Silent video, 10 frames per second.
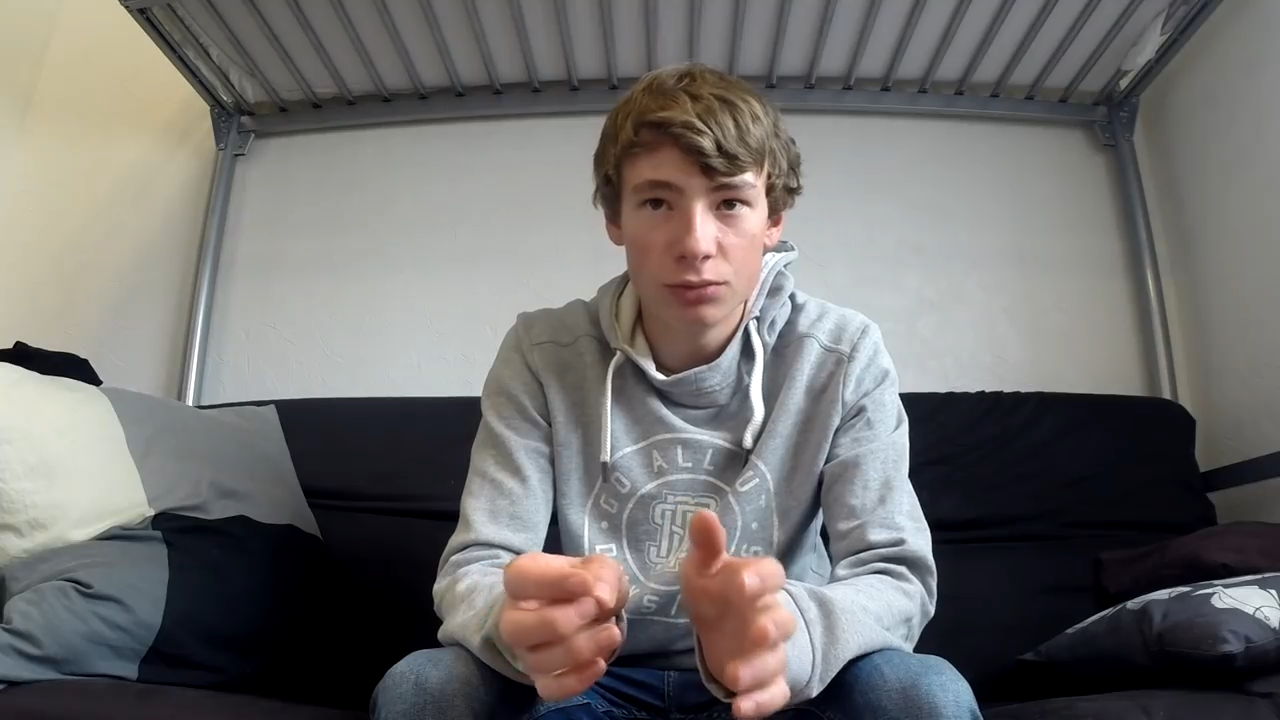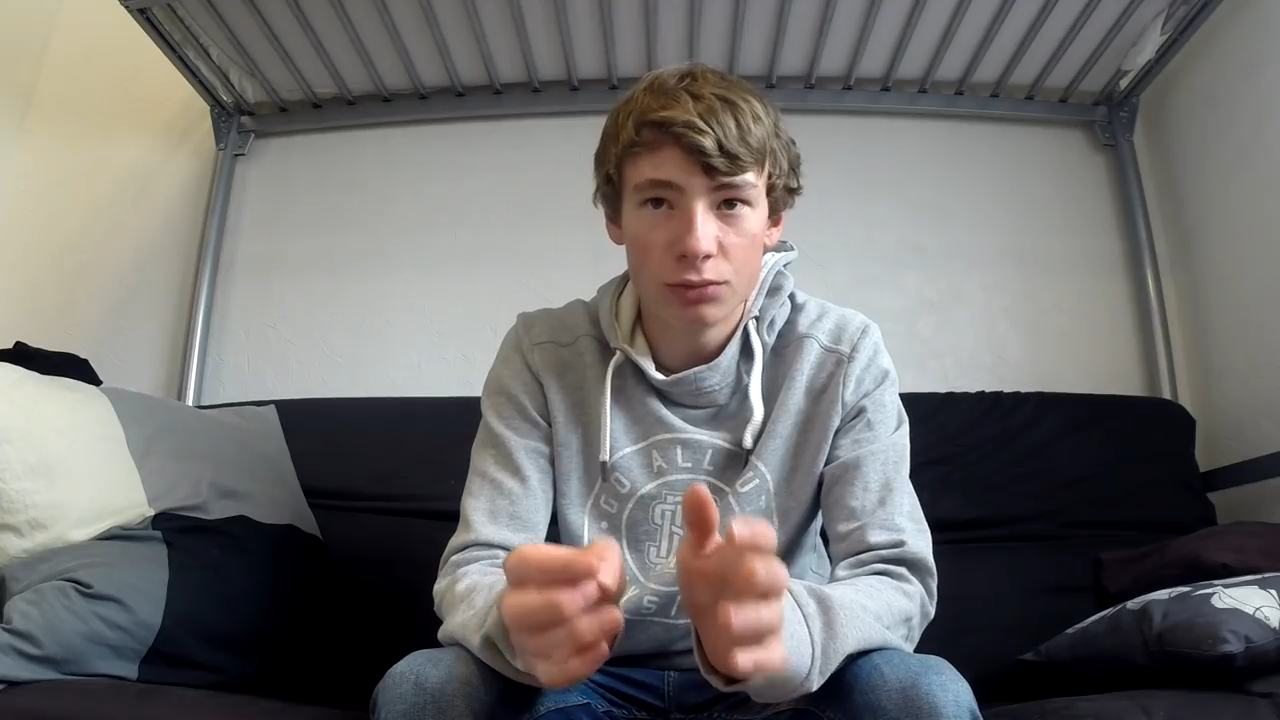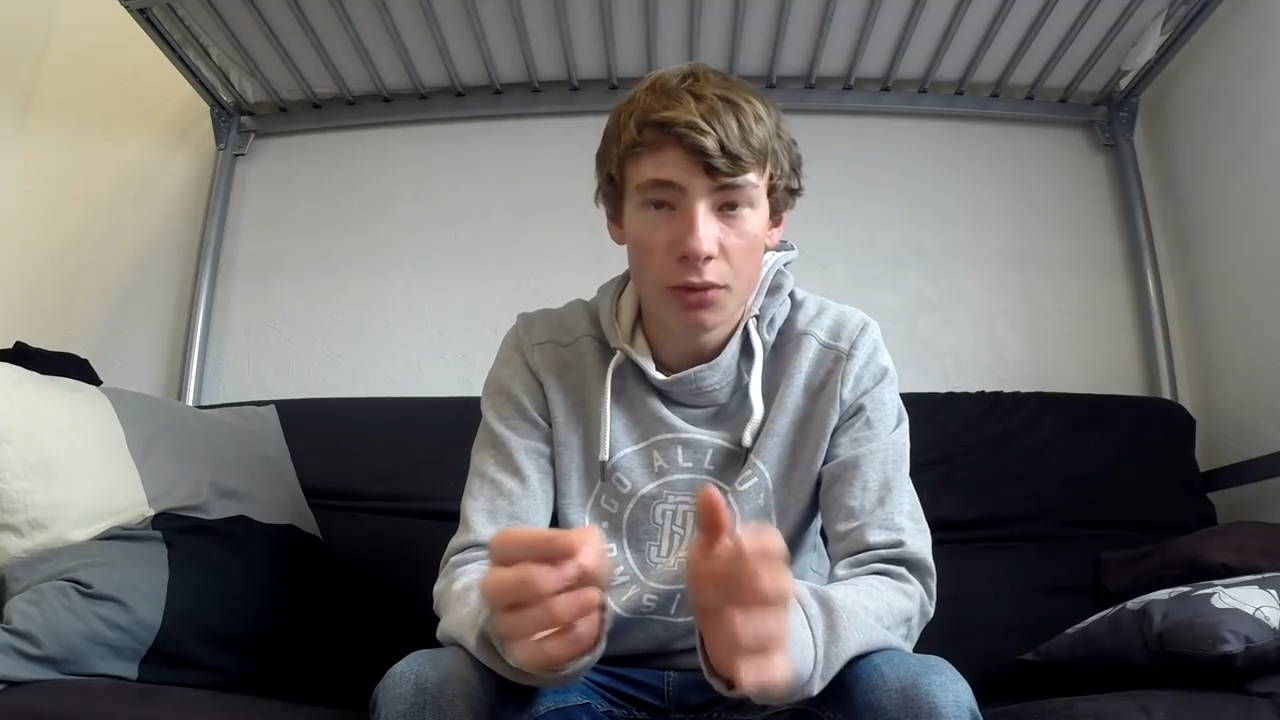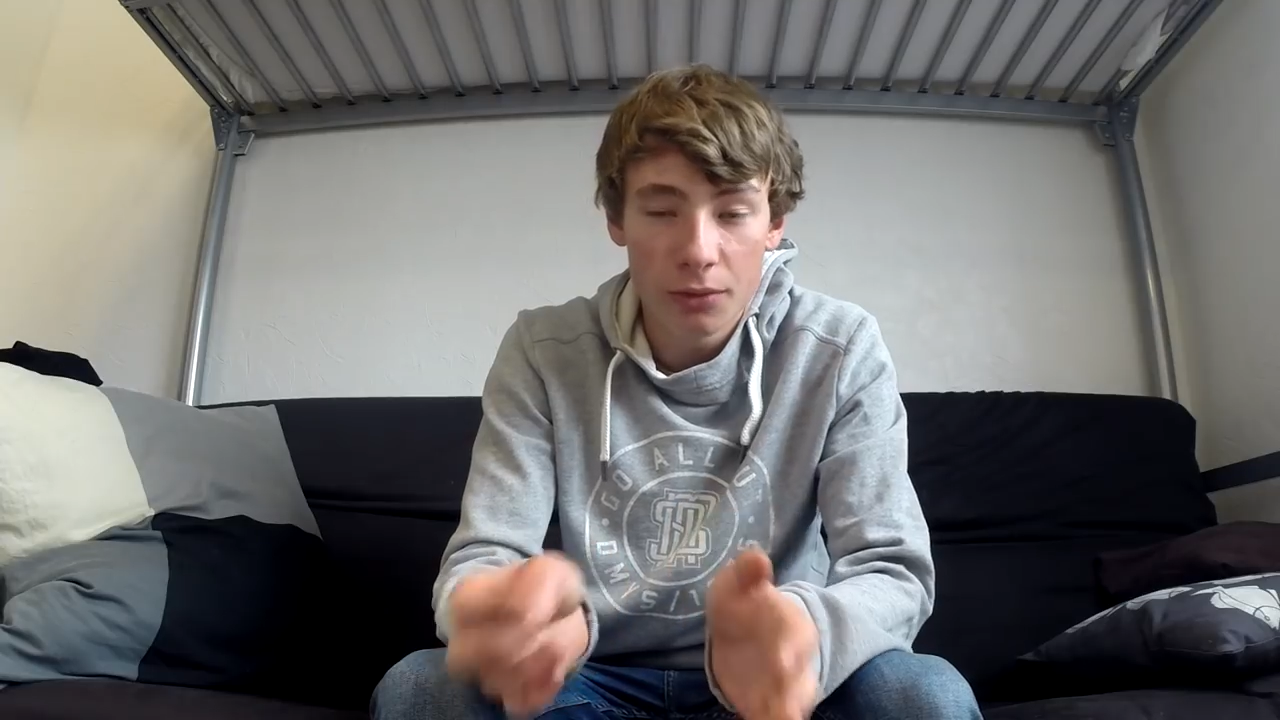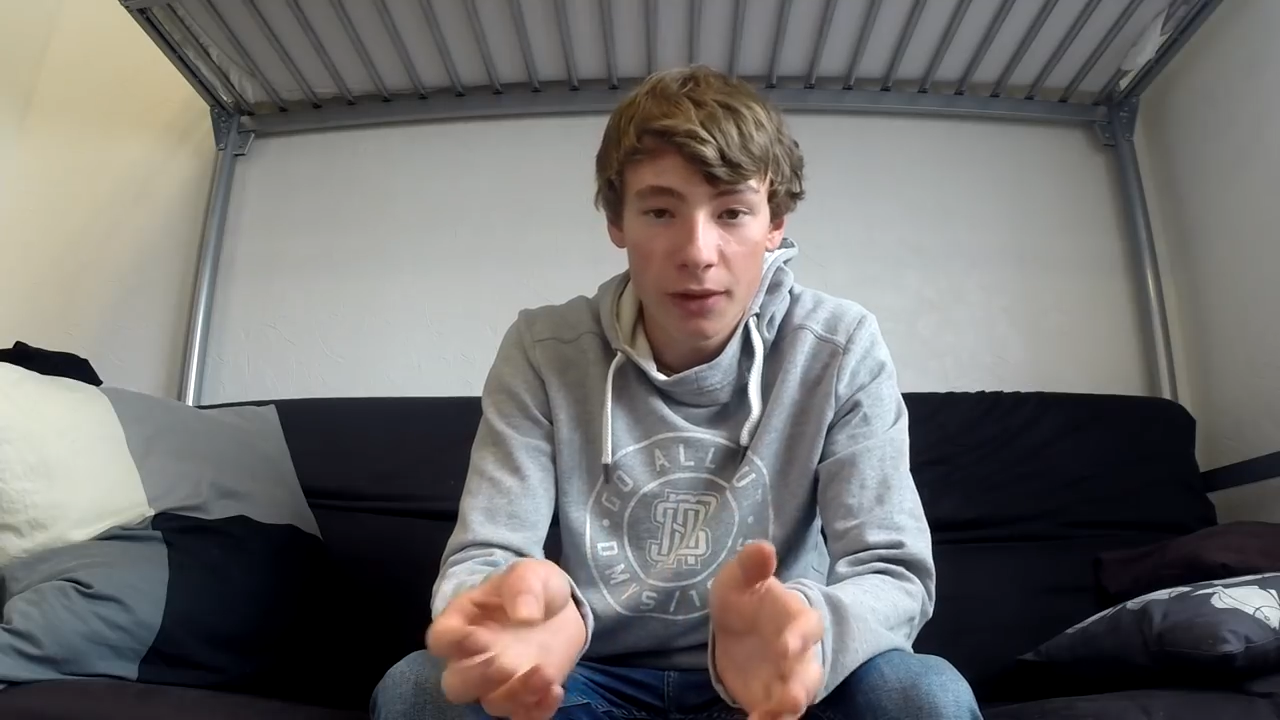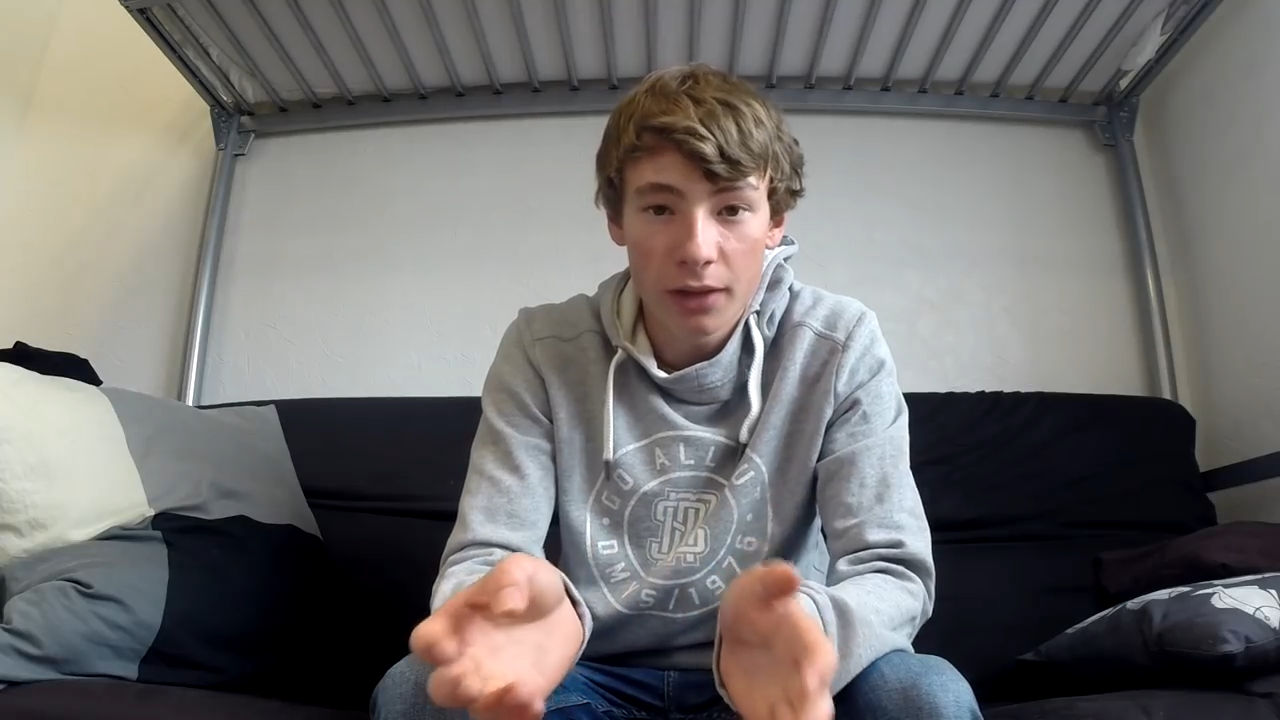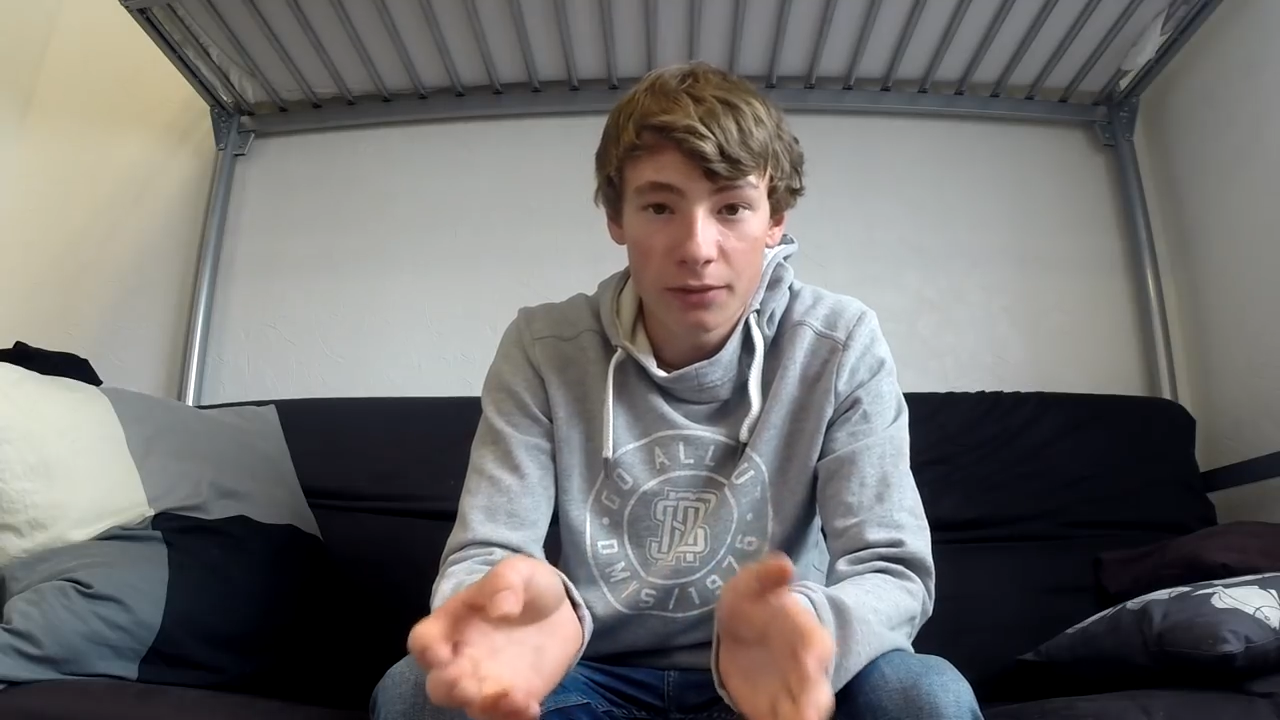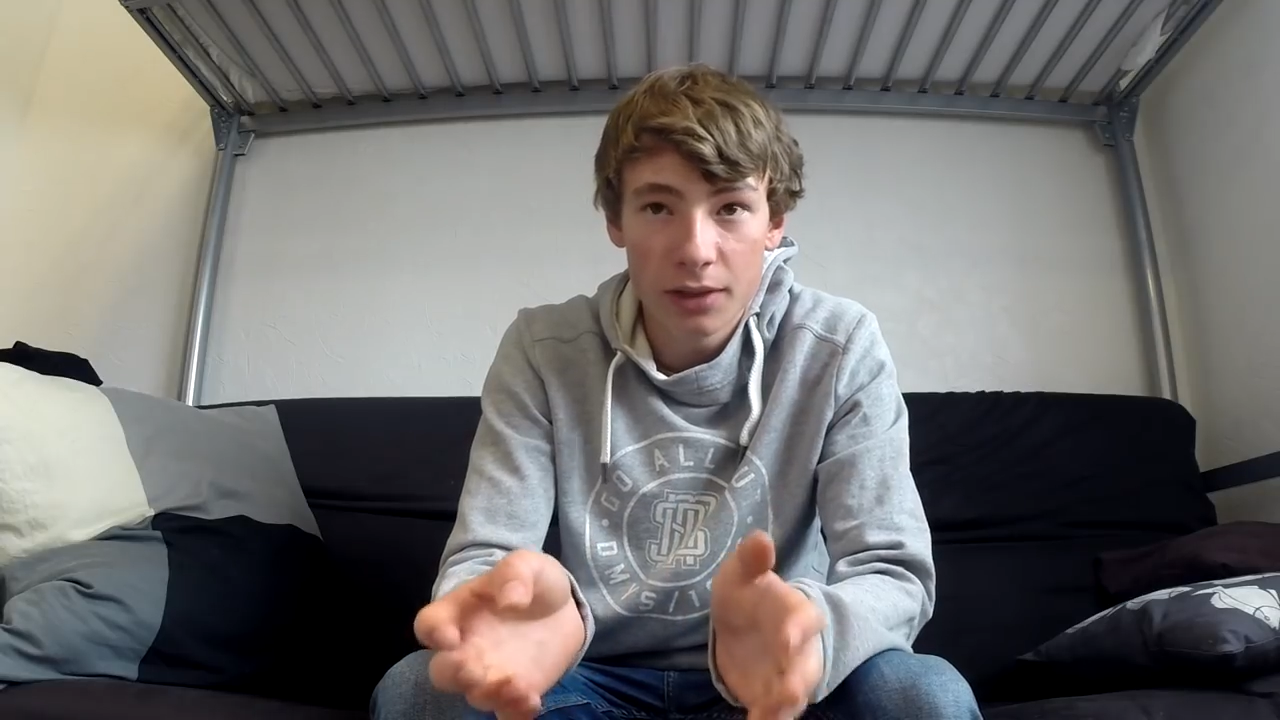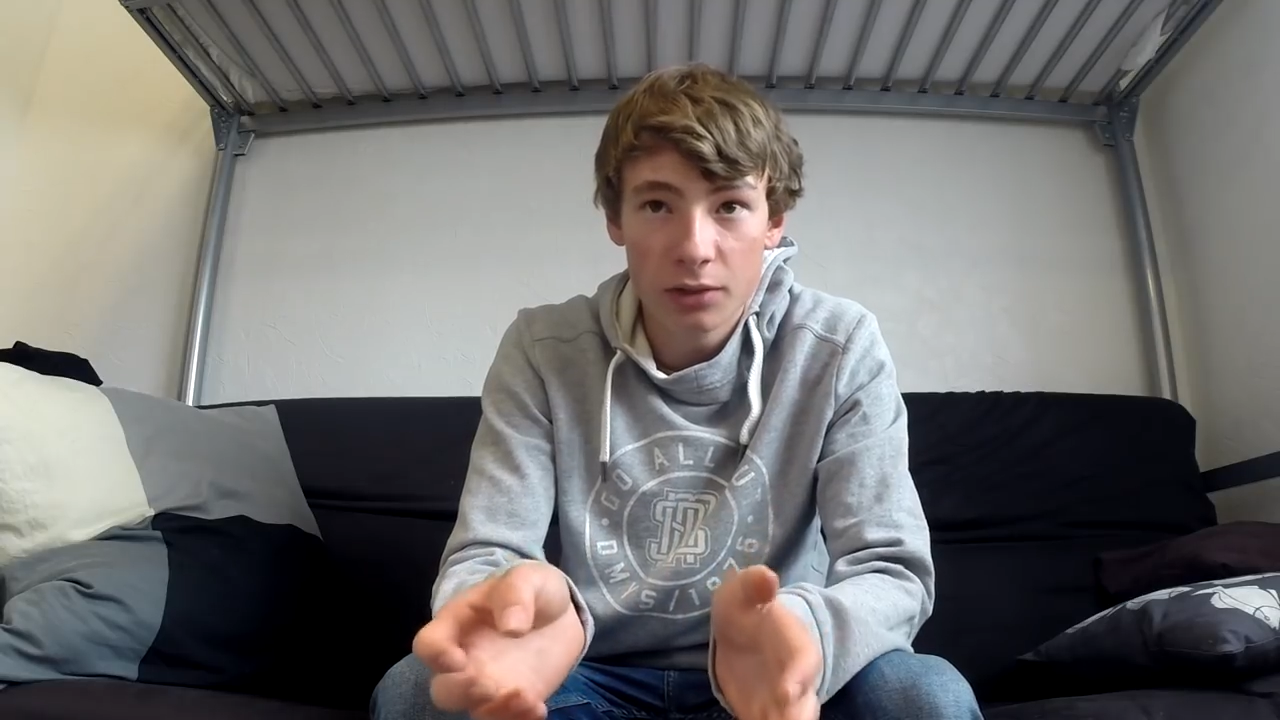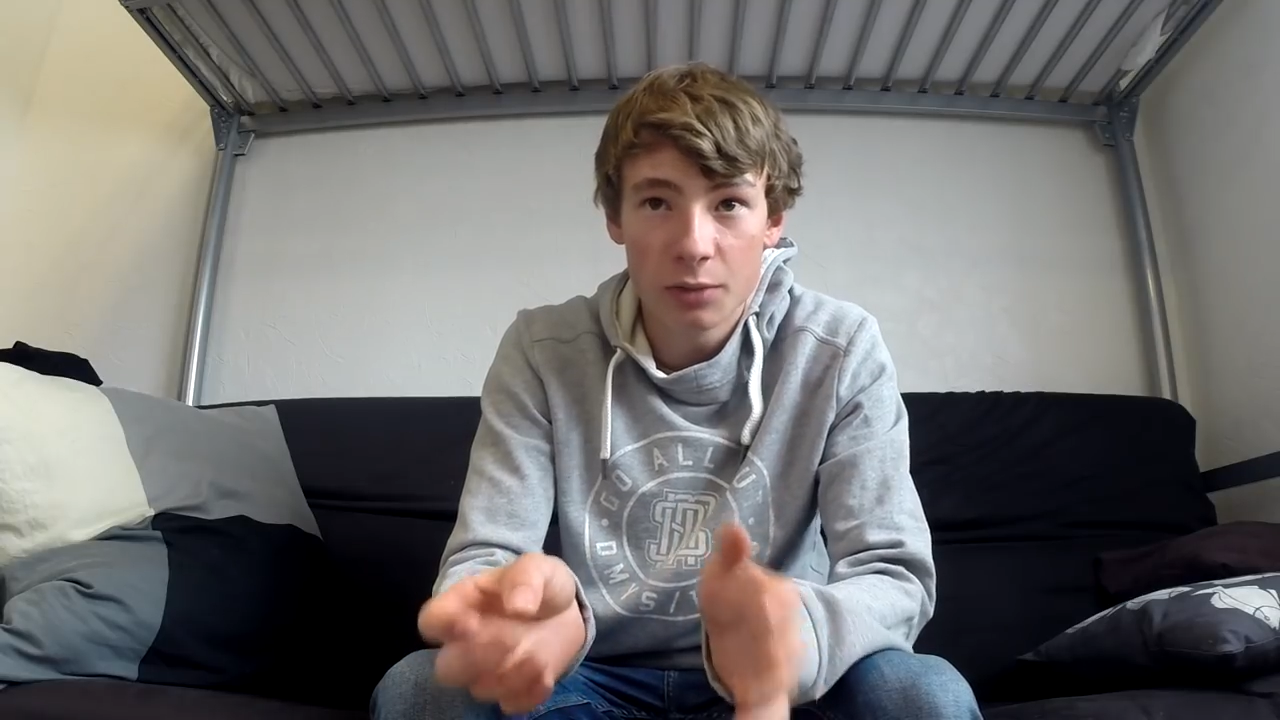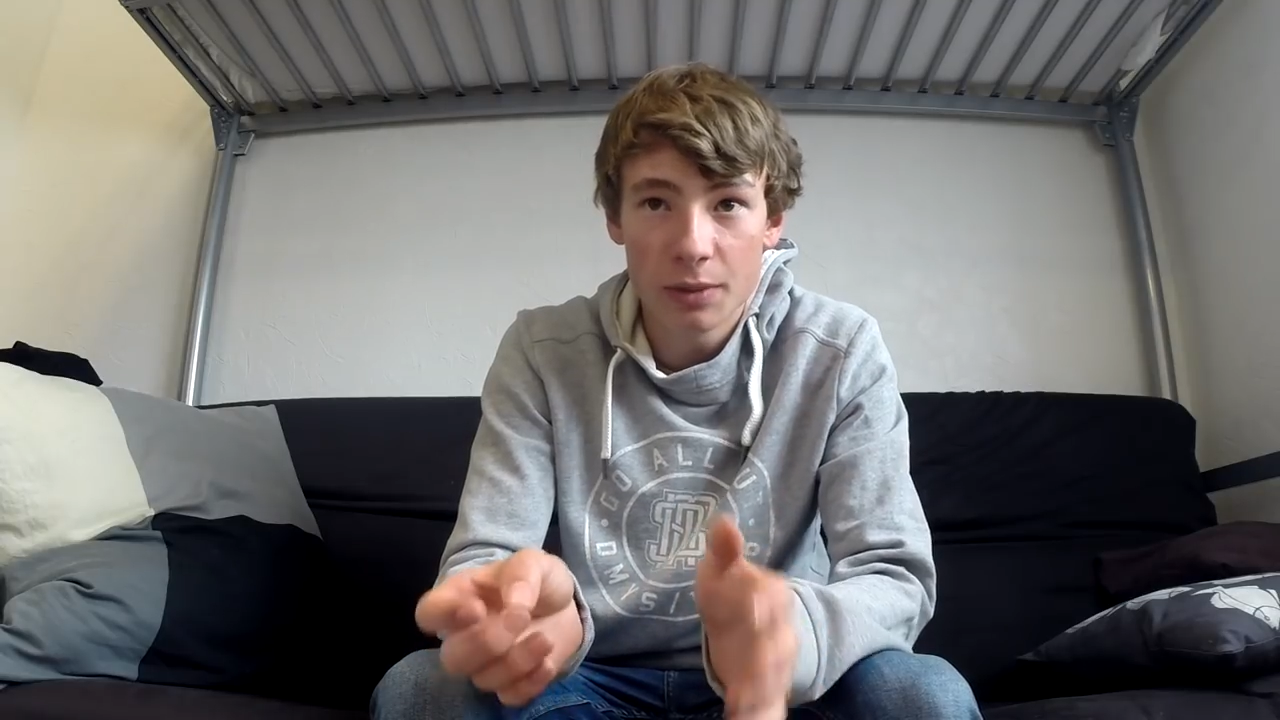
on va faire une vidéo